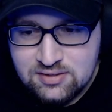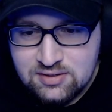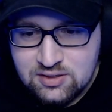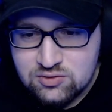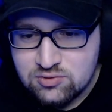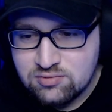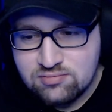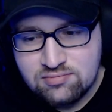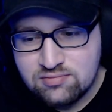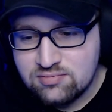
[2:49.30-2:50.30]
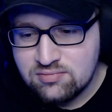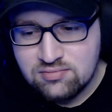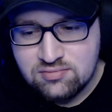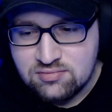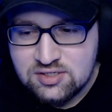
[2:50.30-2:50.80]
Also
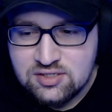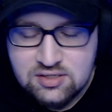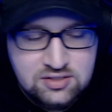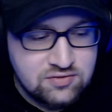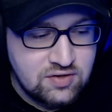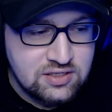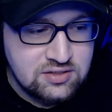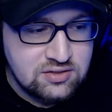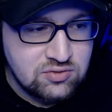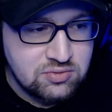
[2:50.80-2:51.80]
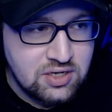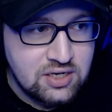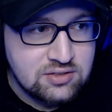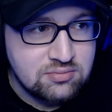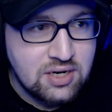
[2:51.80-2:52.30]
wie gesagt, ich will jetzt nicht um den
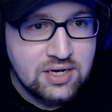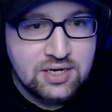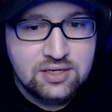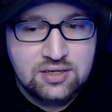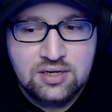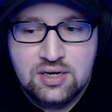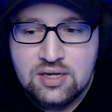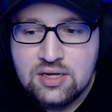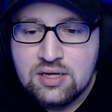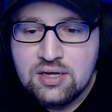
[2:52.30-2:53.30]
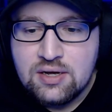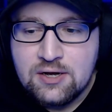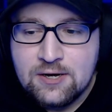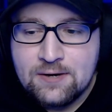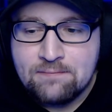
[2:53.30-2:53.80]
heißen Brei reden.
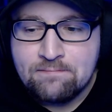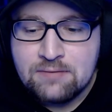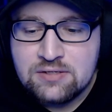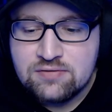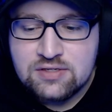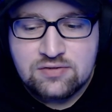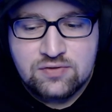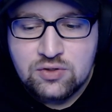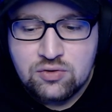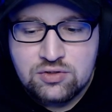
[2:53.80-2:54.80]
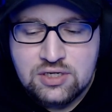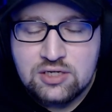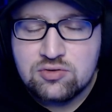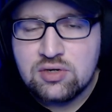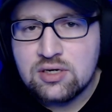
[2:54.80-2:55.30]
Ähm, ich will das Video auch nicht
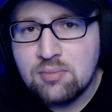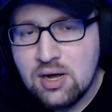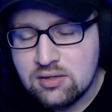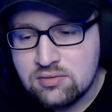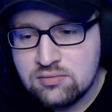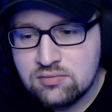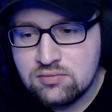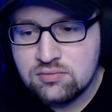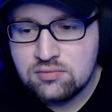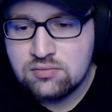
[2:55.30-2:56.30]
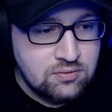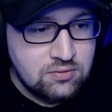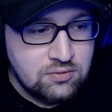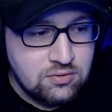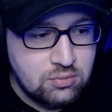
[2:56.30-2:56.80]
allzu lange machen.
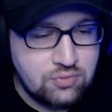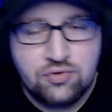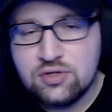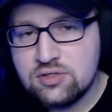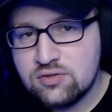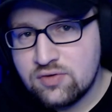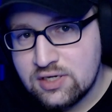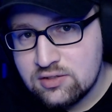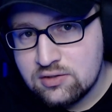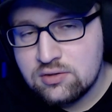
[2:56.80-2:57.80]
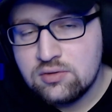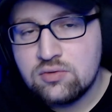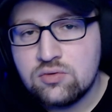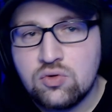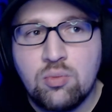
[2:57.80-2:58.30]
Bevor ich es vergesse,
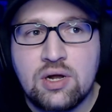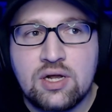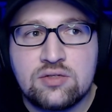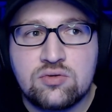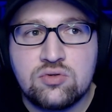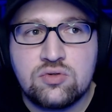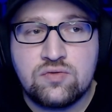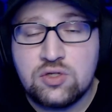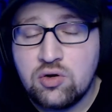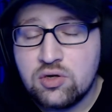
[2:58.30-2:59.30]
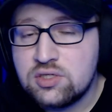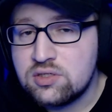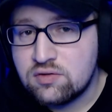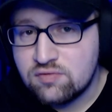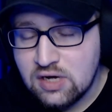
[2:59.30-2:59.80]
nochmal ganz kurz, wie die Leute
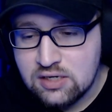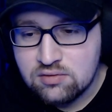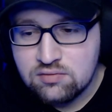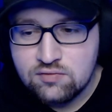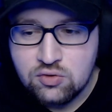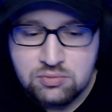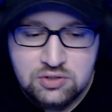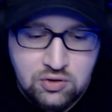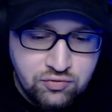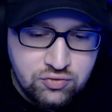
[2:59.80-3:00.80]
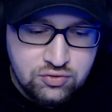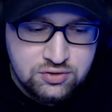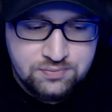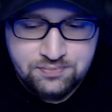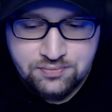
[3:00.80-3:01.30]
dieses fragen, warum ich
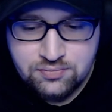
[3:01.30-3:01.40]
aufhöre.